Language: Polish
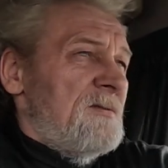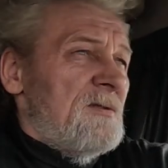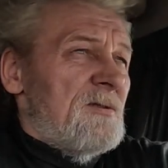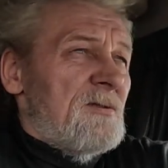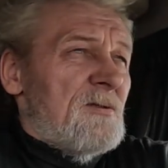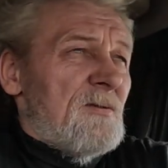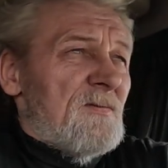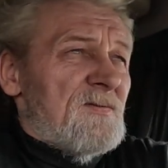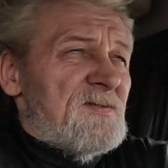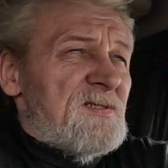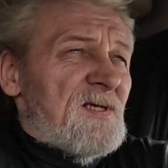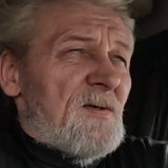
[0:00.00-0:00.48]

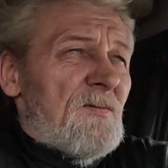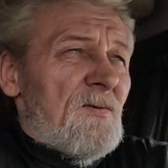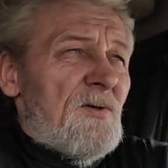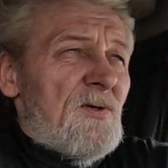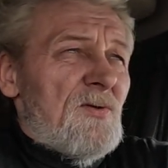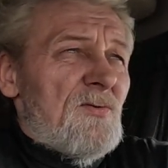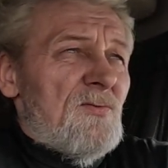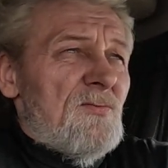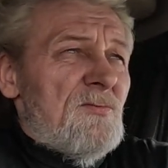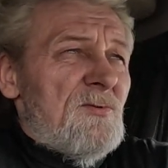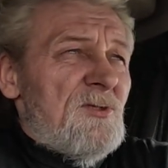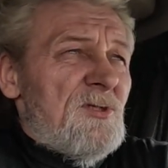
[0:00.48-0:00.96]
tylko w
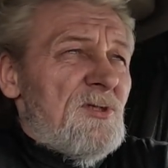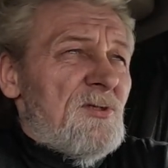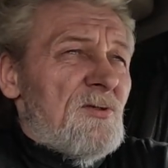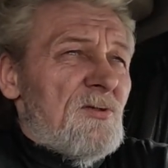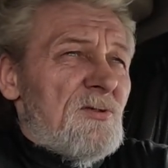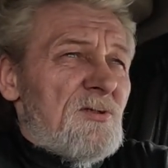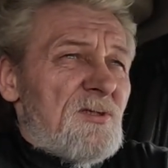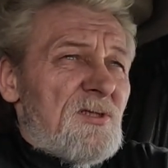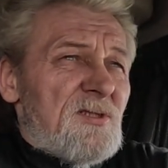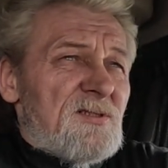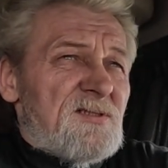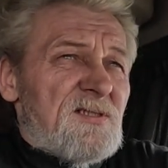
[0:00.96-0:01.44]
całej Unii.
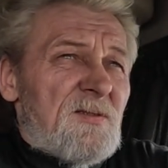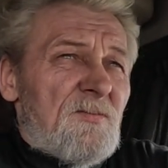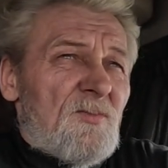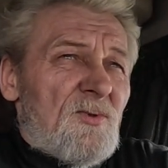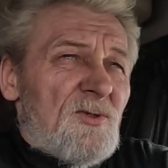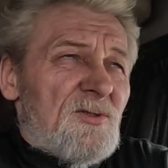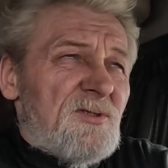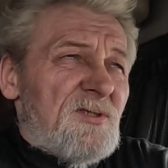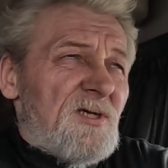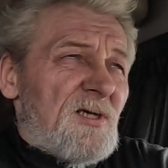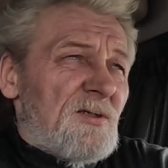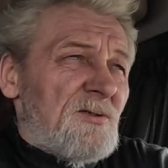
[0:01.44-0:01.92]
No i te
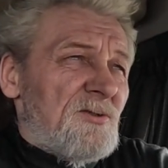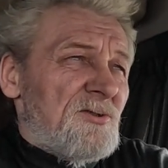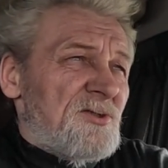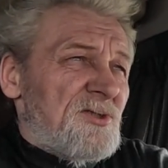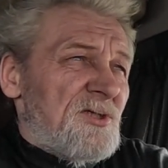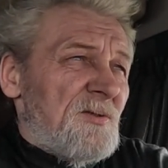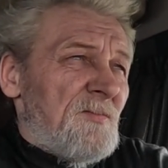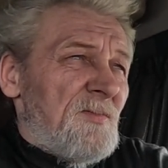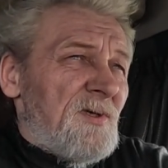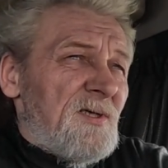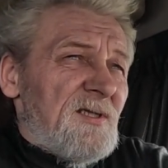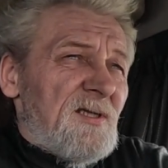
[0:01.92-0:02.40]
samochody jakoś
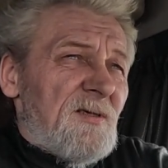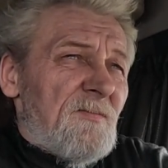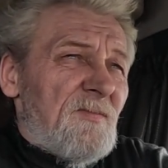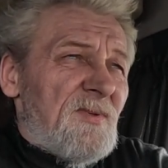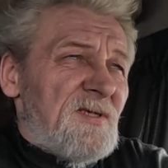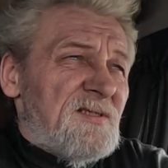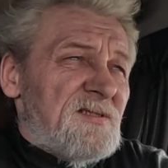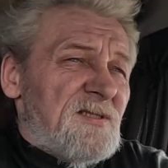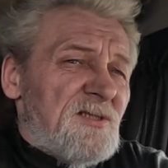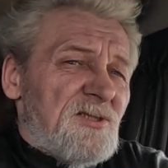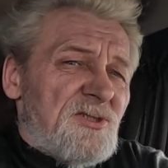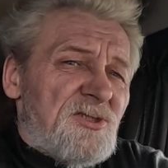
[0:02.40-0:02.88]
trzeba na
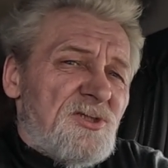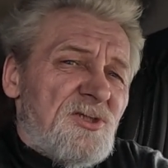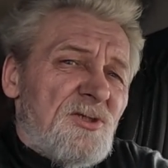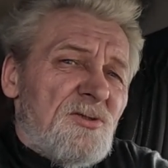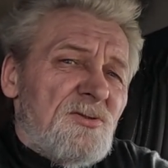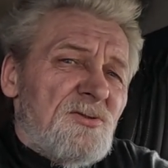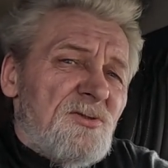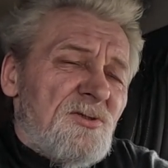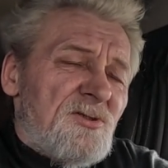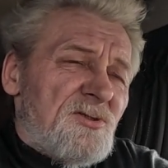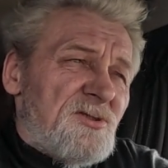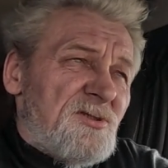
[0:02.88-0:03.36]
bazę
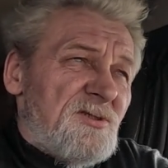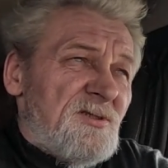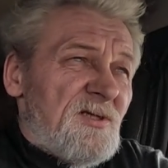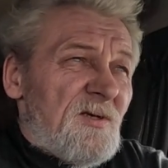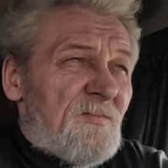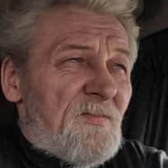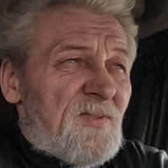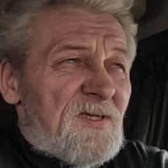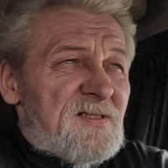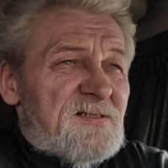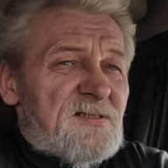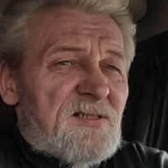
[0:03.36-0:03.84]
ściągnąć,
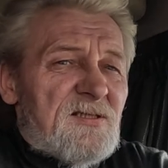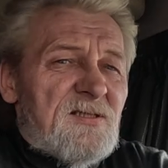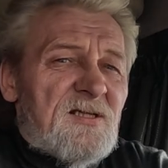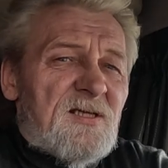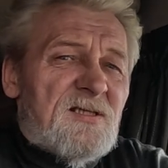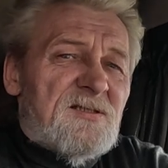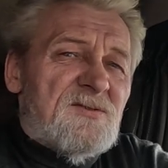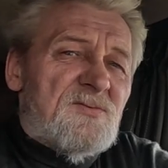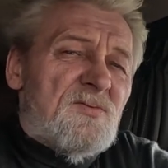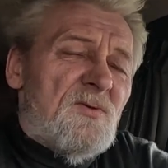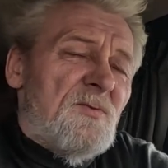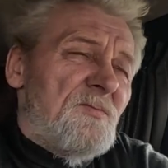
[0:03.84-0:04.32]
na bazę,
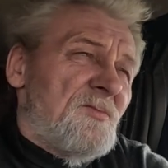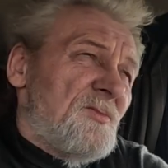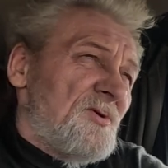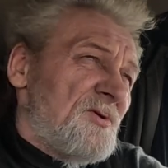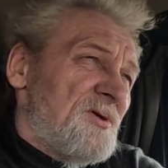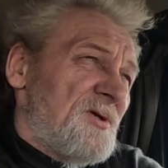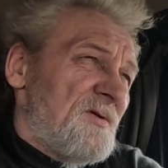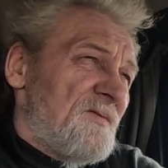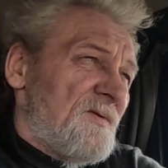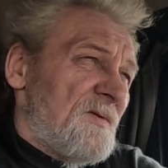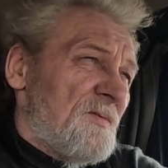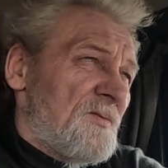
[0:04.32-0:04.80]
na złom, no
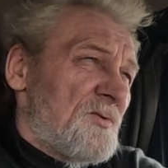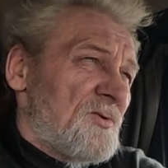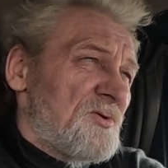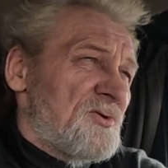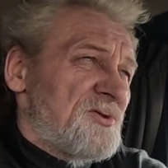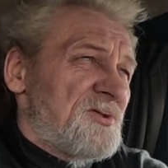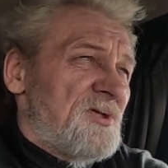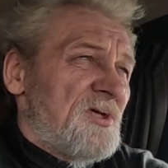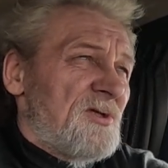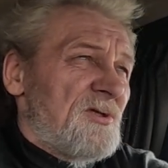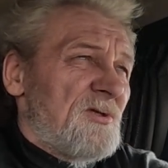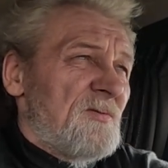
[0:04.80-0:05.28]
nie wiem,
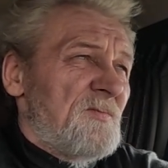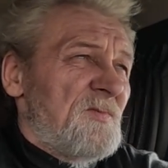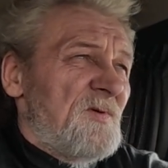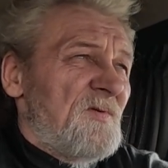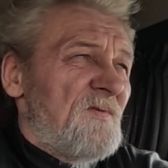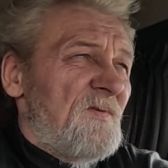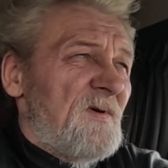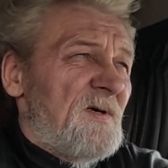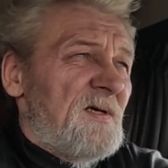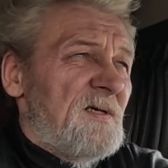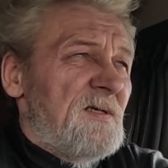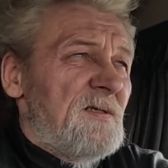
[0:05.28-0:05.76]
różnie to
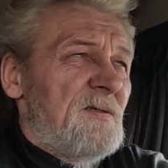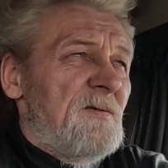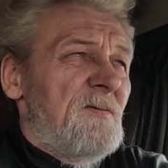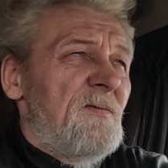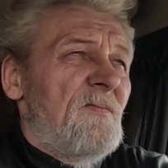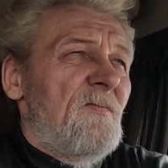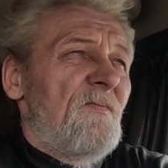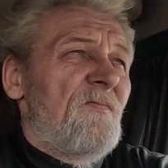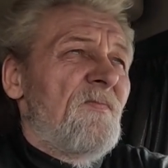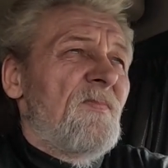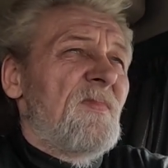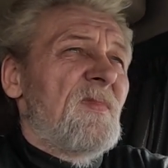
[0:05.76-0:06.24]
bywa,
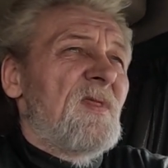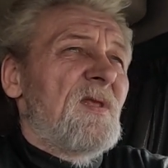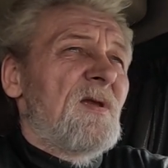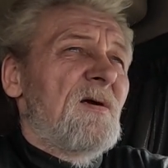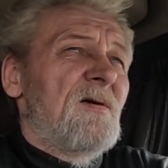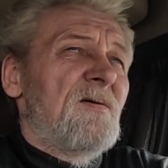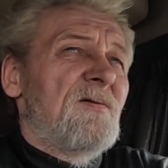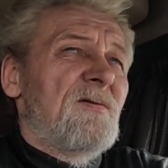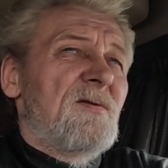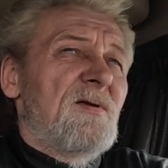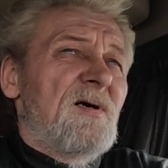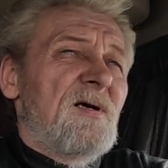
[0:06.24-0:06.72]

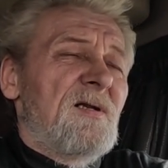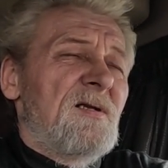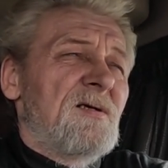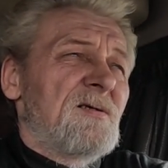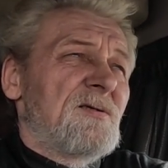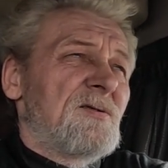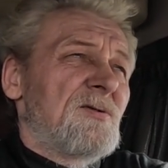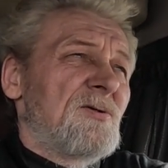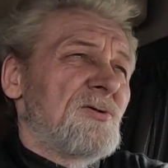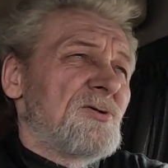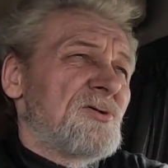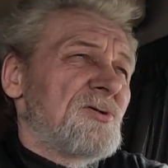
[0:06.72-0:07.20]
no
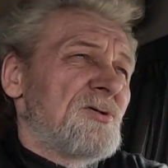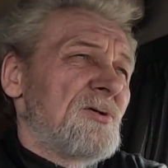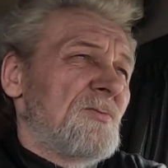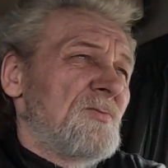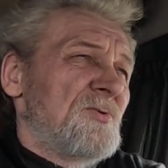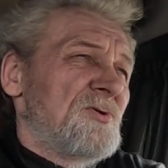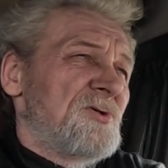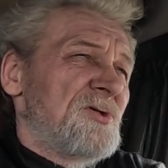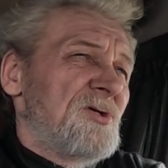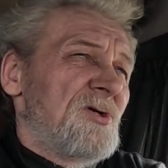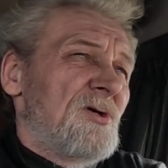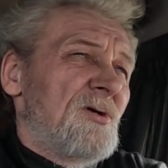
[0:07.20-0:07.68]
ale ktoś to
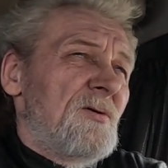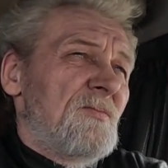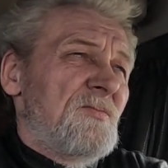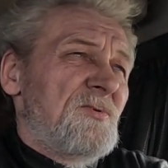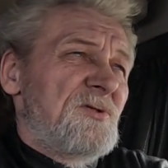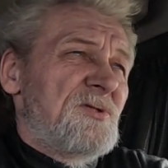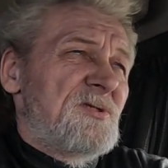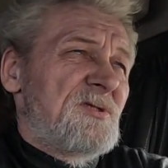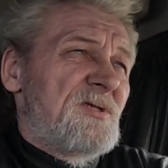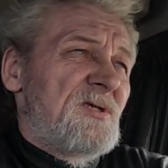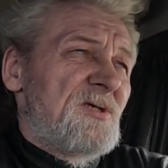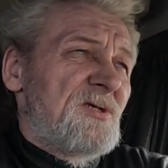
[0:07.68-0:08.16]
musi
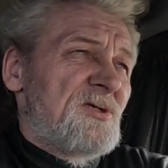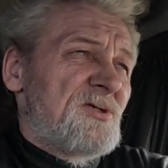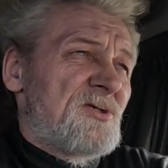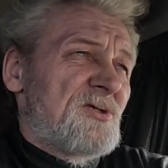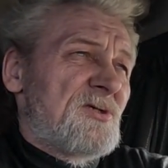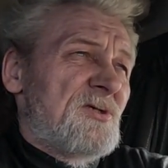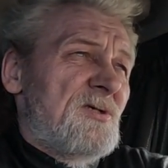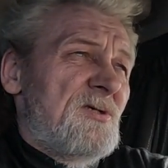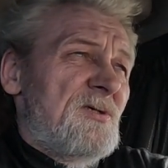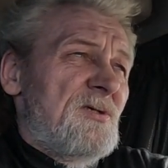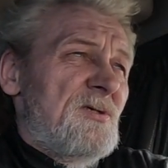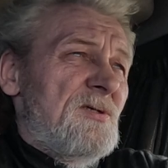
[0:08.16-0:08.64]
robić też.
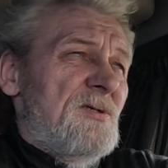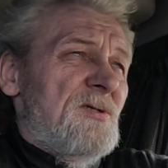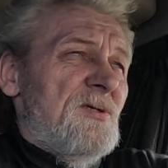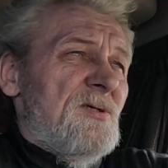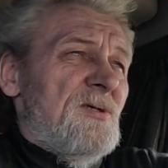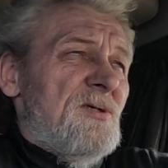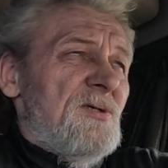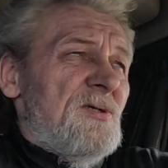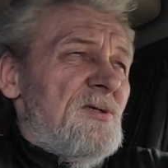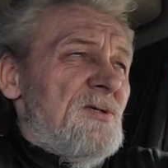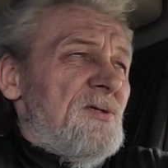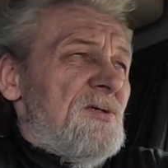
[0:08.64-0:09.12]

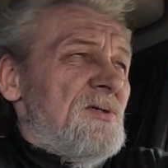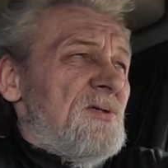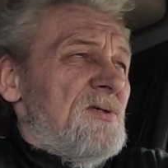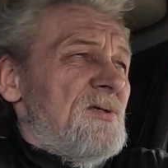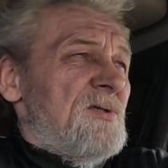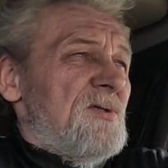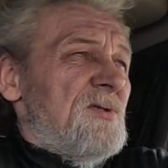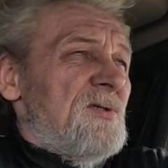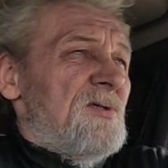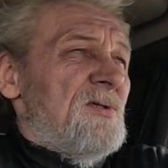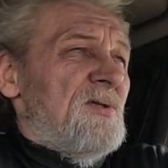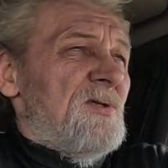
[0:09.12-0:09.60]

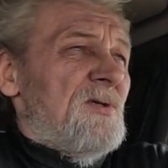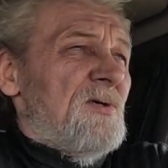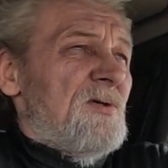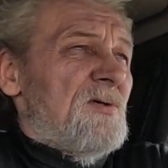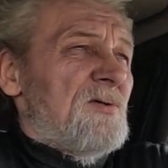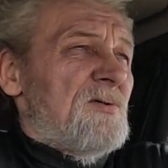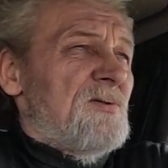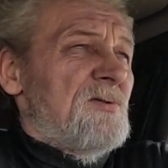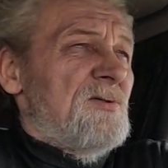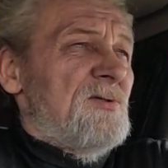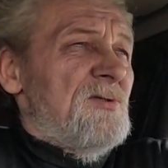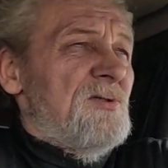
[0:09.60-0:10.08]

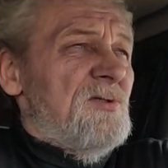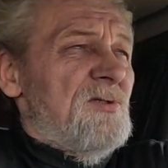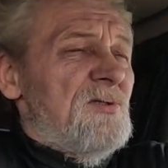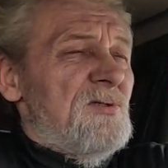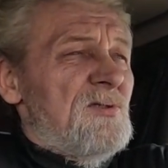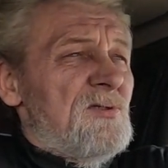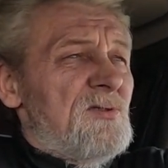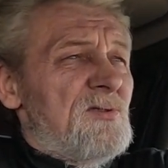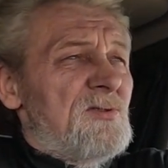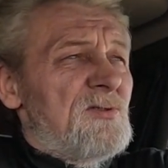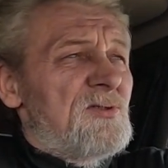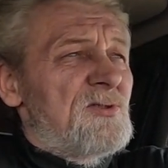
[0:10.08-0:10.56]
No i
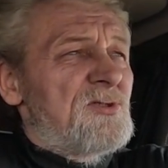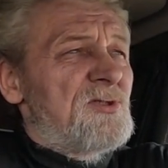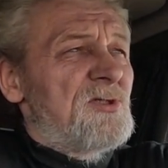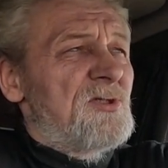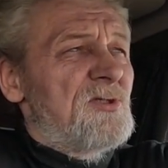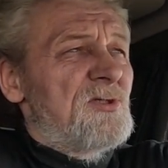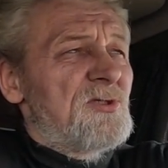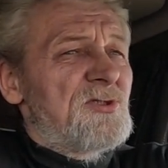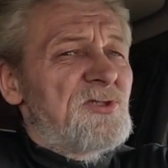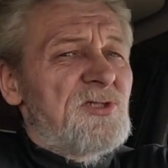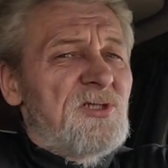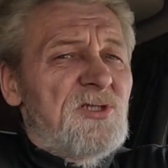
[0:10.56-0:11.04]
czy
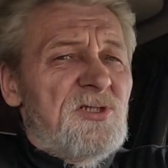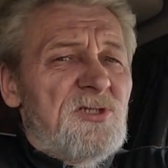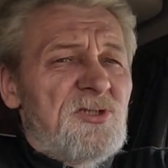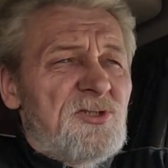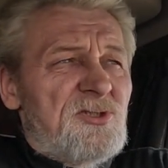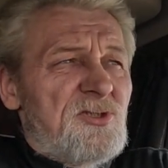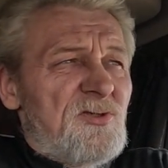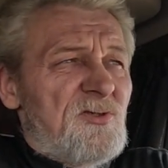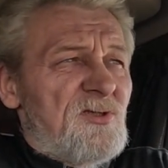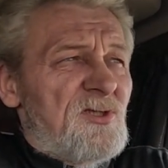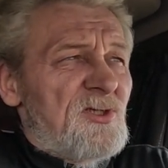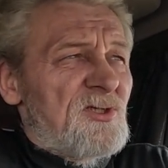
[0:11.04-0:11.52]
to się
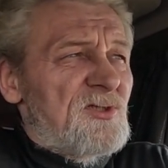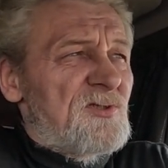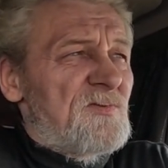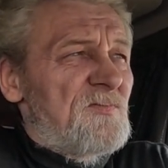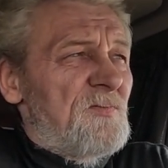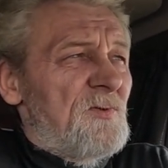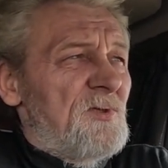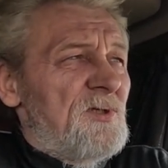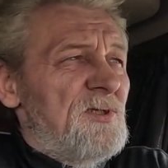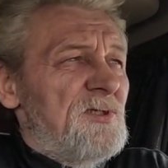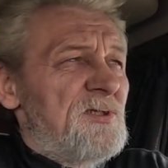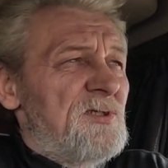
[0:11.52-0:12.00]
jeździ też w
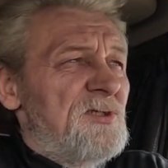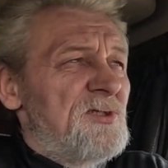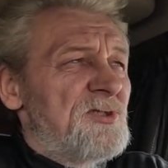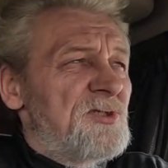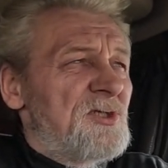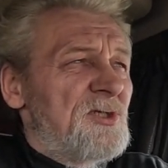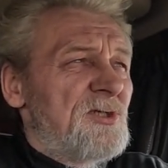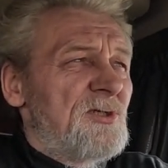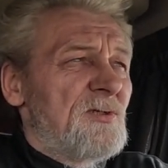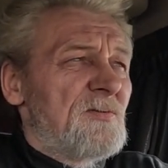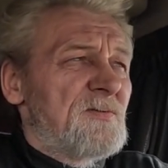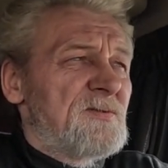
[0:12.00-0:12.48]

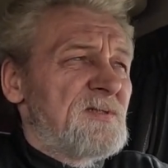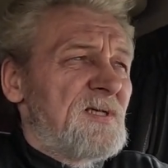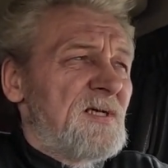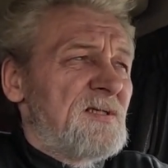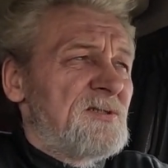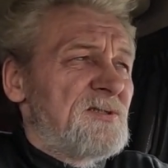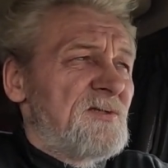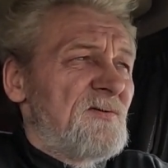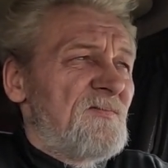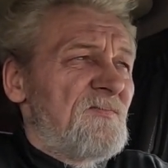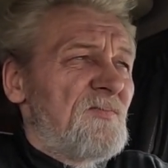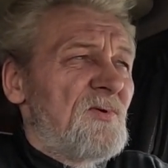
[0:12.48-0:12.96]
pojedynczej
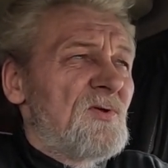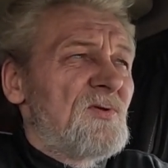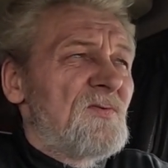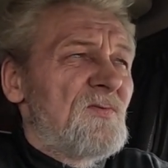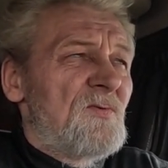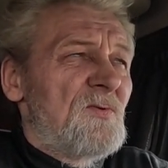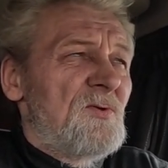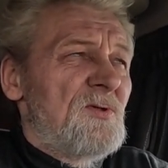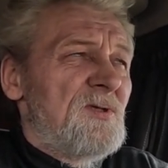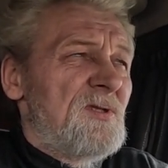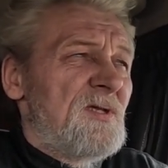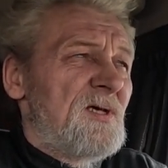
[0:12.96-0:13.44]
osadzie, w
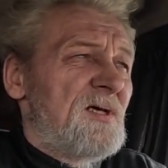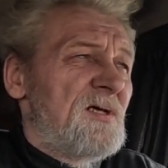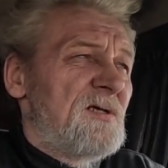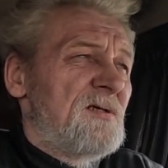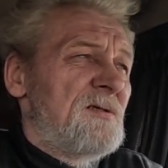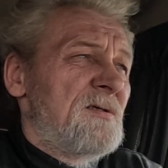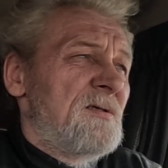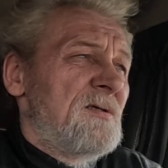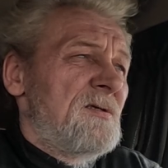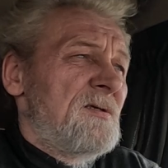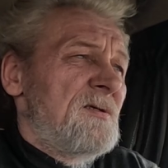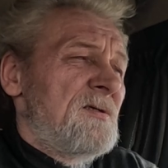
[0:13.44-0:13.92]

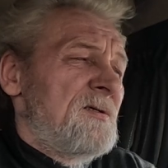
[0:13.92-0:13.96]
podwójnej,